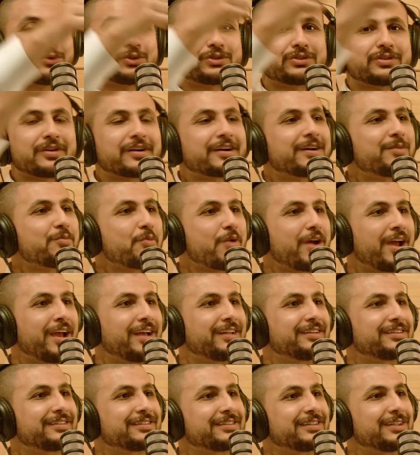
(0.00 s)
بوست رقم
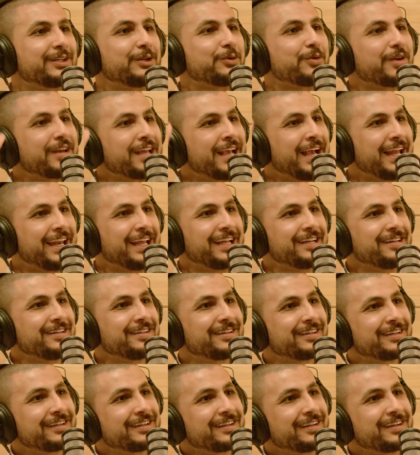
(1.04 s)
واحد اللي هو الاعلان
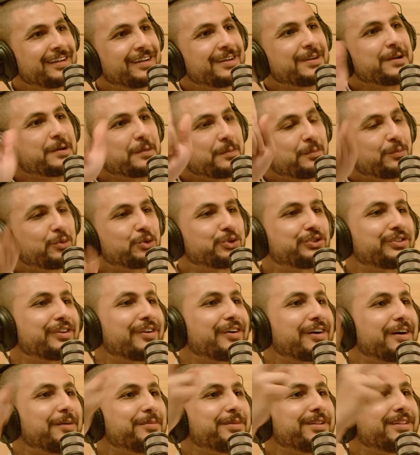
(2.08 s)
بوست
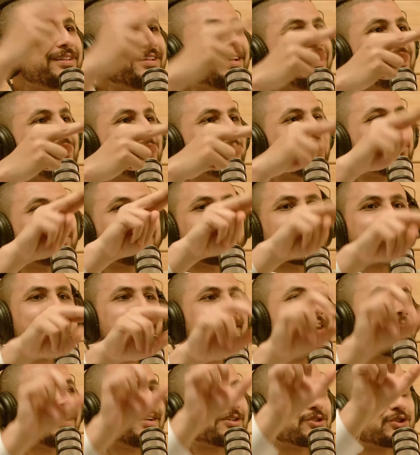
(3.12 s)
رقم اتنين قلت يا
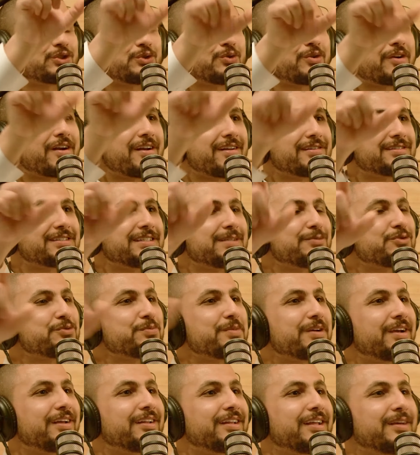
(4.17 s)
جماعه الصور الناس دي
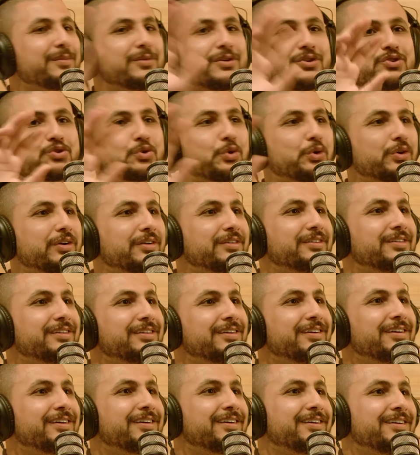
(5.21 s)
مش من كتابي شكرا
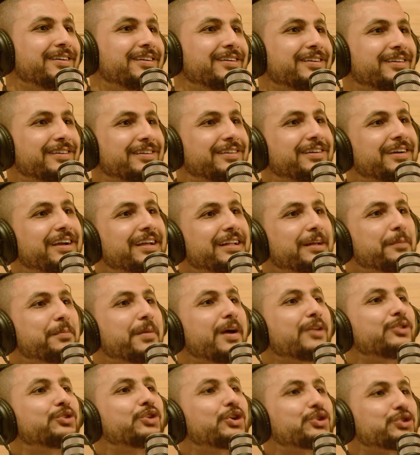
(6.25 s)
الكتاب
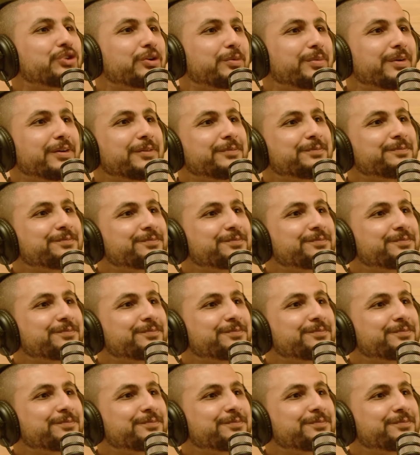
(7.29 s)
بقى انتشر بقى